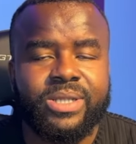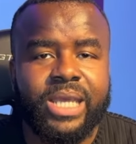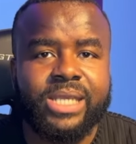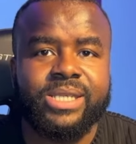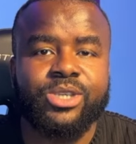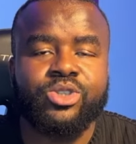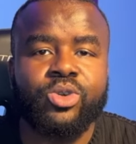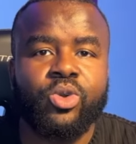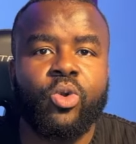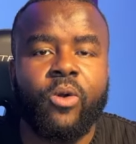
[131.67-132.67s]
Et c'est ce
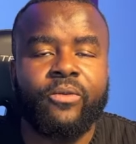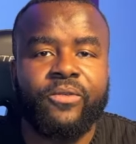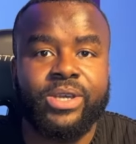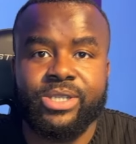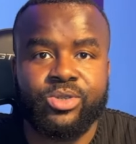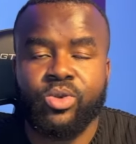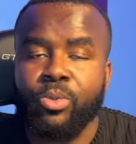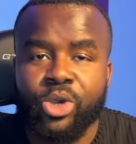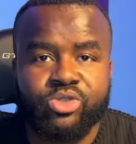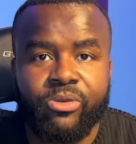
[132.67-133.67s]
que on veut faire, c'est ce que
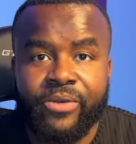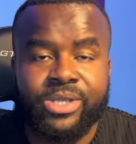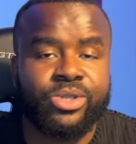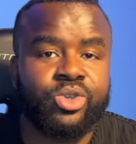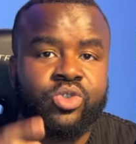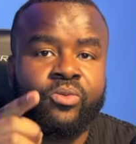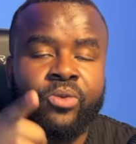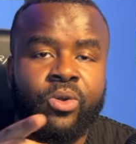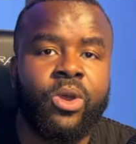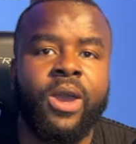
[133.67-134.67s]
moi je veux faire, c'est ce que je
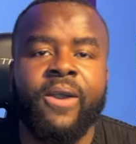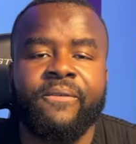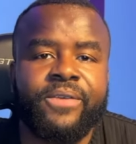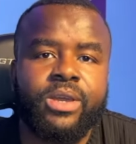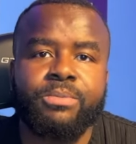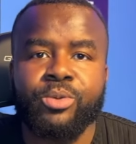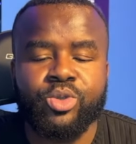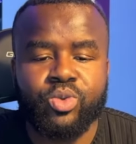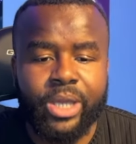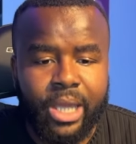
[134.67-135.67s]
veux faire pour
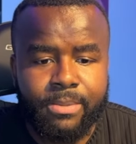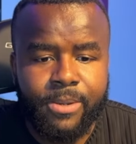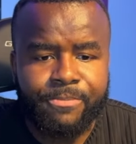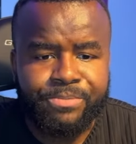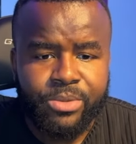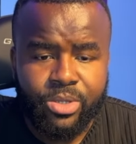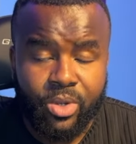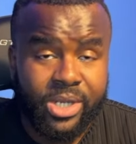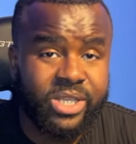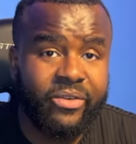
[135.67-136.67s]
toi également. Donc
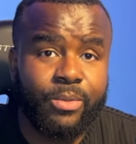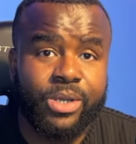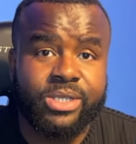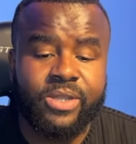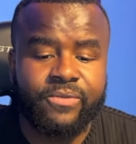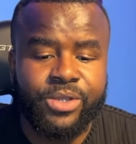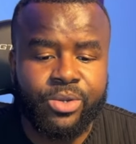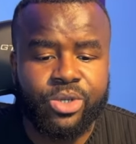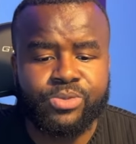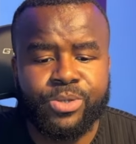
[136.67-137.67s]
reste avec moi dans cette
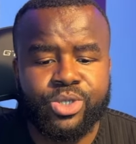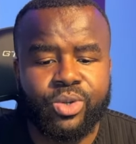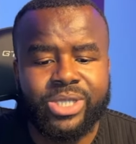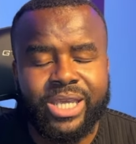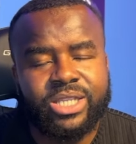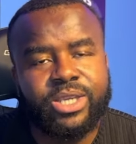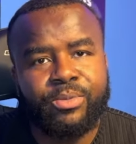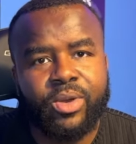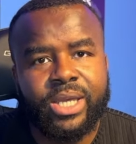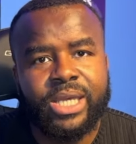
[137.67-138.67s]
vidéo. Je pense que le dernier
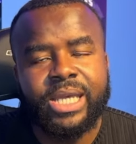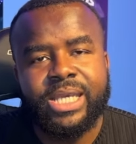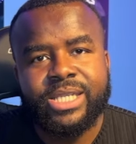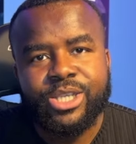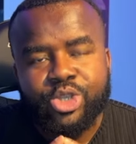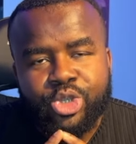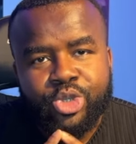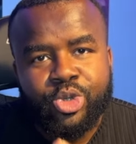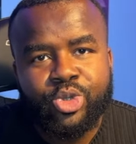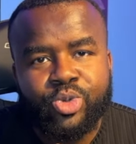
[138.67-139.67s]
point, c'est
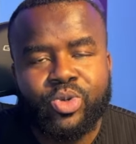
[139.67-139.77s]
surtout